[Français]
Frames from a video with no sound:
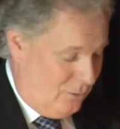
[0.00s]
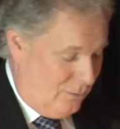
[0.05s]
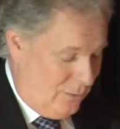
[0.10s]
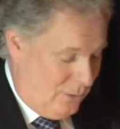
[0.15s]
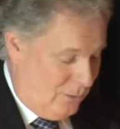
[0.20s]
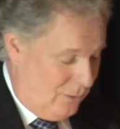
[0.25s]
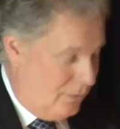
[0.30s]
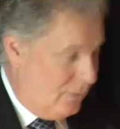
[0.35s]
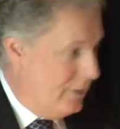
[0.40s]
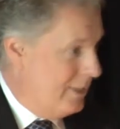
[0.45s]

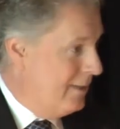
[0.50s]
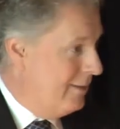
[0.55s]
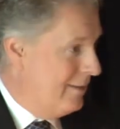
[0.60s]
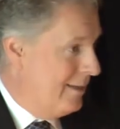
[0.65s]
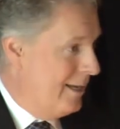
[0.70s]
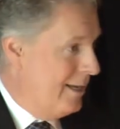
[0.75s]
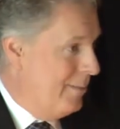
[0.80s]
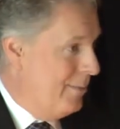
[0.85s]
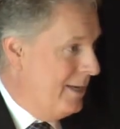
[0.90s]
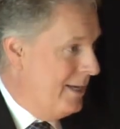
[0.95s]
Mulroney a
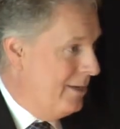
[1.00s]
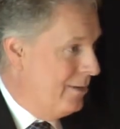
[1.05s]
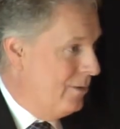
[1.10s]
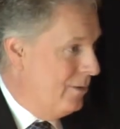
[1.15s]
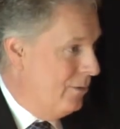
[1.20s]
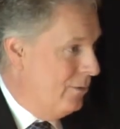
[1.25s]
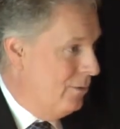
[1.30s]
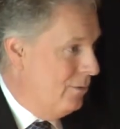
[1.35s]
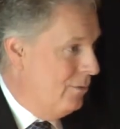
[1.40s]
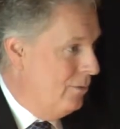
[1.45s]
très bien
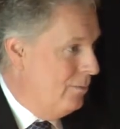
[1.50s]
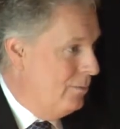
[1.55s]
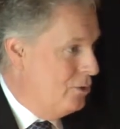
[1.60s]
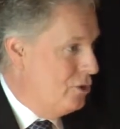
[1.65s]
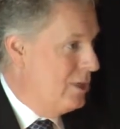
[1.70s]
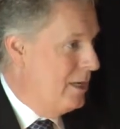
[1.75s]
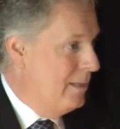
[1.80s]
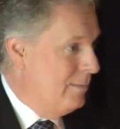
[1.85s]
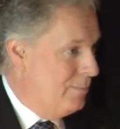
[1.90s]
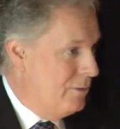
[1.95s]
connu,
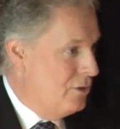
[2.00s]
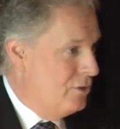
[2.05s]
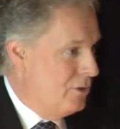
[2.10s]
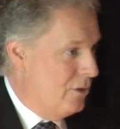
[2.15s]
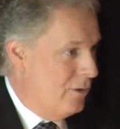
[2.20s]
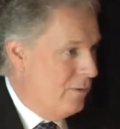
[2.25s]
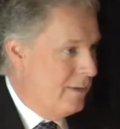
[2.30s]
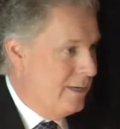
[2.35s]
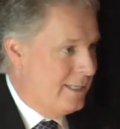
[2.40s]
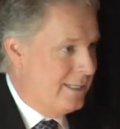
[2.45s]
Michel
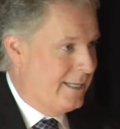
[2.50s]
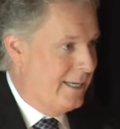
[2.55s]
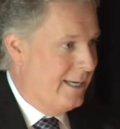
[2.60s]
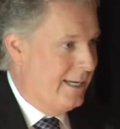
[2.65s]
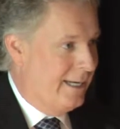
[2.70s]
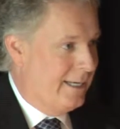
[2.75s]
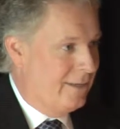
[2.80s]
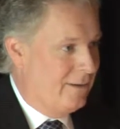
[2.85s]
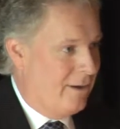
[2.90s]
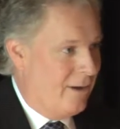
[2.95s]
Pigeon, ancien
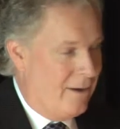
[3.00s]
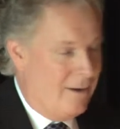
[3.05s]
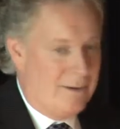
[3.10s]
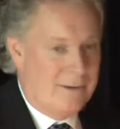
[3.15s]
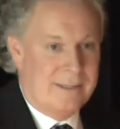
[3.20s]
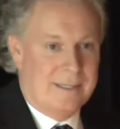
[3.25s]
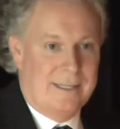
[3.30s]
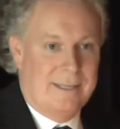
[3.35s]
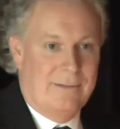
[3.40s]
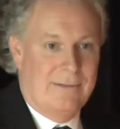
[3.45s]

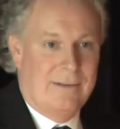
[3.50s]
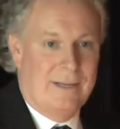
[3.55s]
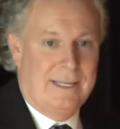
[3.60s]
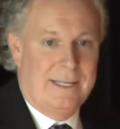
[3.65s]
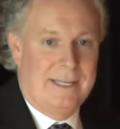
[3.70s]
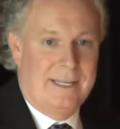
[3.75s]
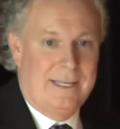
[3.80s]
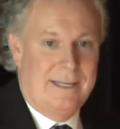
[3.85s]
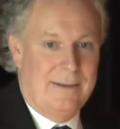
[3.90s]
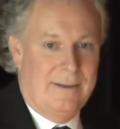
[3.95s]
recteur,
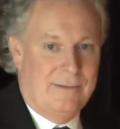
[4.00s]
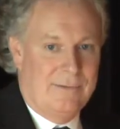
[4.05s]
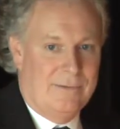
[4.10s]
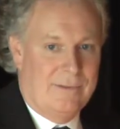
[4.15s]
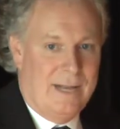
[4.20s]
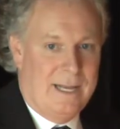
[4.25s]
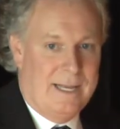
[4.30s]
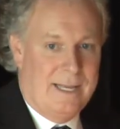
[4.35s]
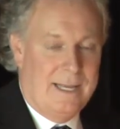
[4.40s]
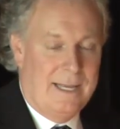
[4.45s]
Stéphanie
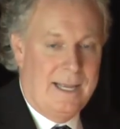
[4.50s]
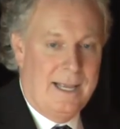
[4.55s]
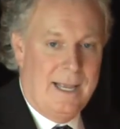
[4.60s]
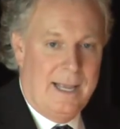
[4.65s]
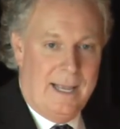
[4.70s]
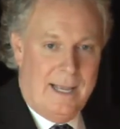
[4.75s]
Vallée,